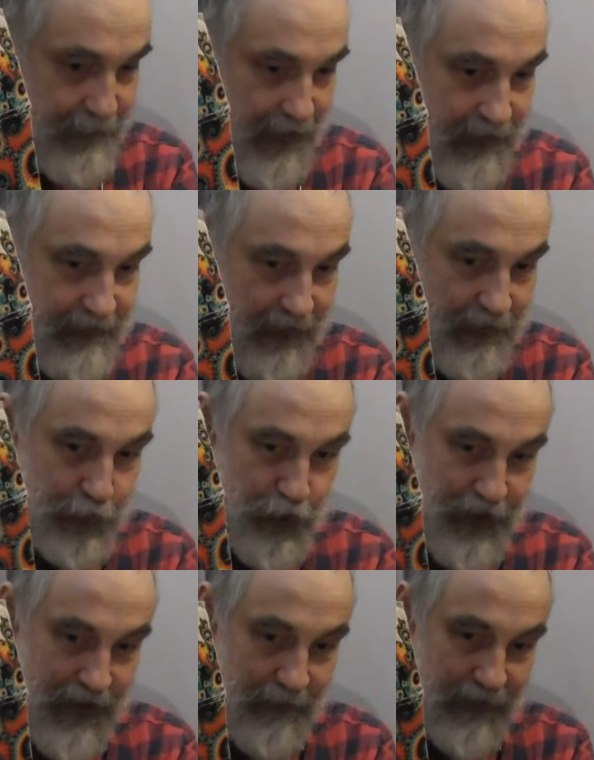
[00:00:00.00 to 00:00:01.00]
фрактал
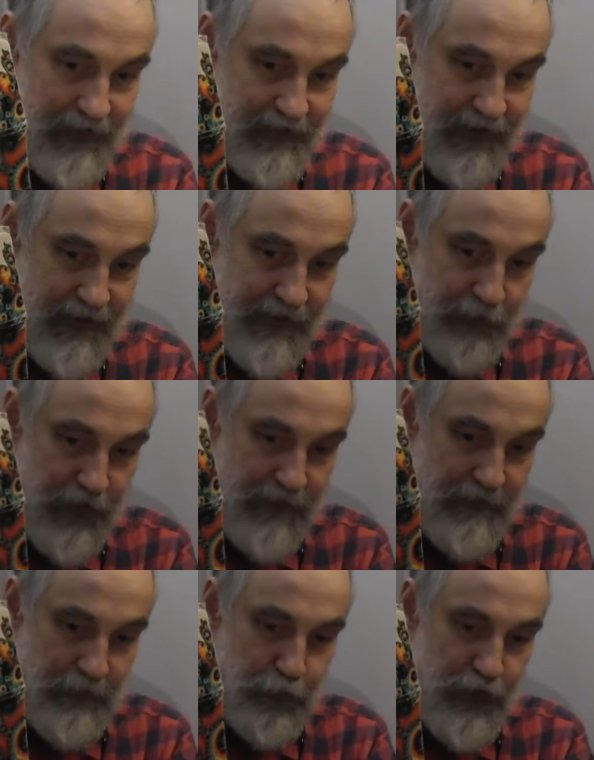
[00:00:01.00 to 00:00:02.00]
тоже обладает
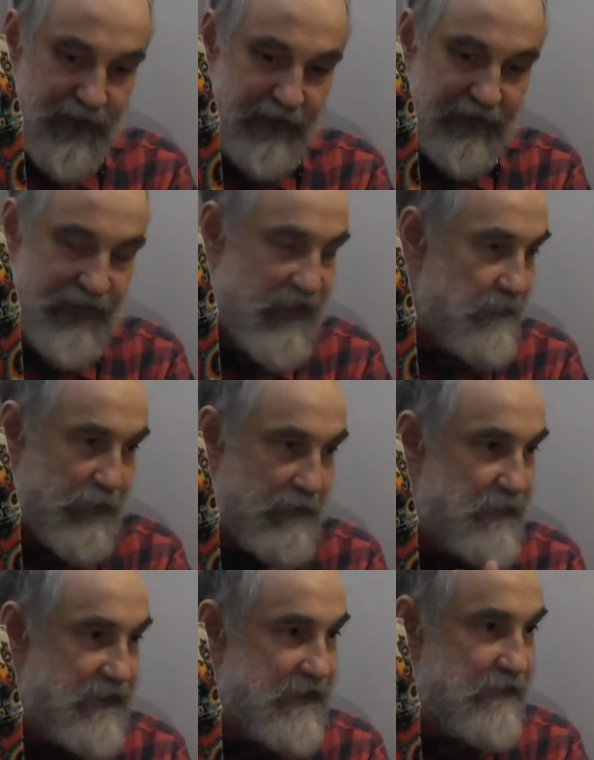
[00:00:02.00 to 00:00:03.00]
свойствами, пусть это не
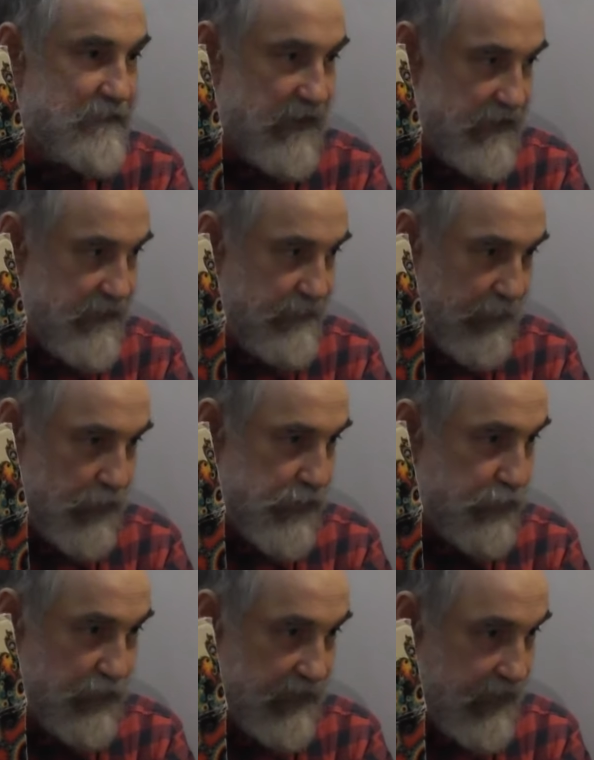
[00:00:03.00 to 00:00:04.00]
примитивная
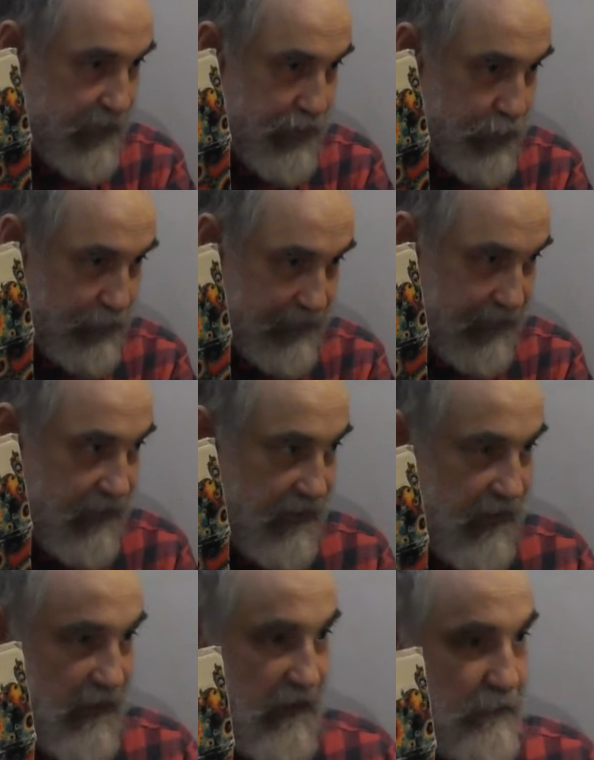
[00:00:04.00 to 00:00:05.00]
дифракционная решетка, как
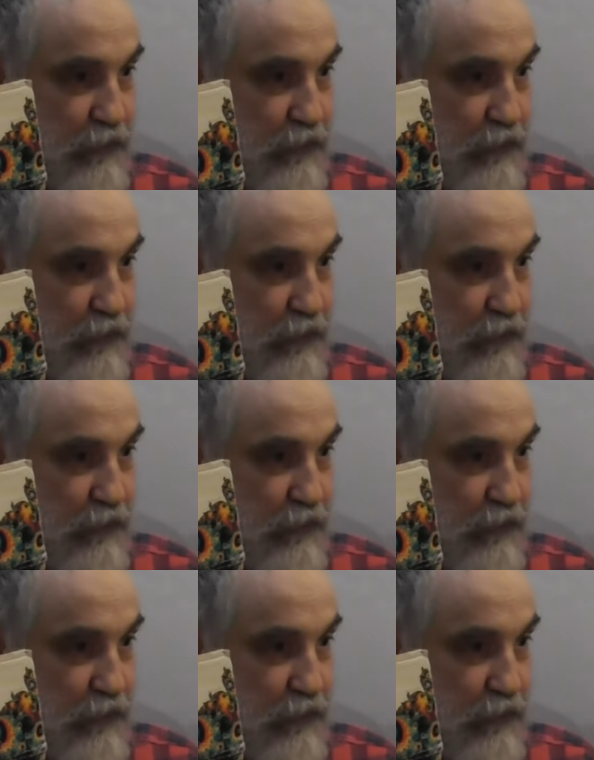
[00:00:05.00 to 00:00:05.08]
в